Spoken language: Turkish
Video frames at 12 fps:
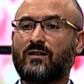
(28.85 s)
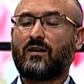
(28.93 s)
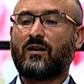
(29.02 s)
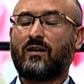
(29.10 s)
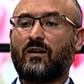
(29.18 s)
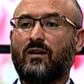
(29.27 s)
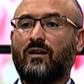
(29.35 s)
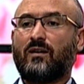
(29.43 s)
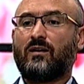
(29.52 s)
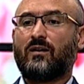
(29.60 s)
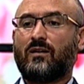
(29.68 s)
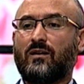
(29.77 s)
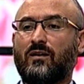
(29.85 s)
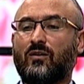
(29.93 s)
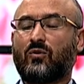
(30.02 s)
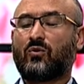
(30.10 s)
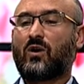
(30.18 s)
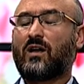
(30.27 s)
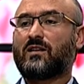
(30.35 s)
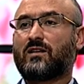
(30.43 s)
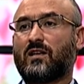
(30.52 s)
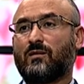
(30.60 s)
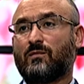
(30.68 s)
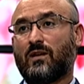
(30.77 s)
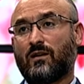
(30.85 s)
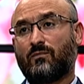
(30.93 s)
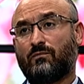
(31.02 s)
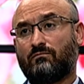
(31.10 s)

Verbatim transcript: Evet. Ee, Kur'an-ı Kerim'de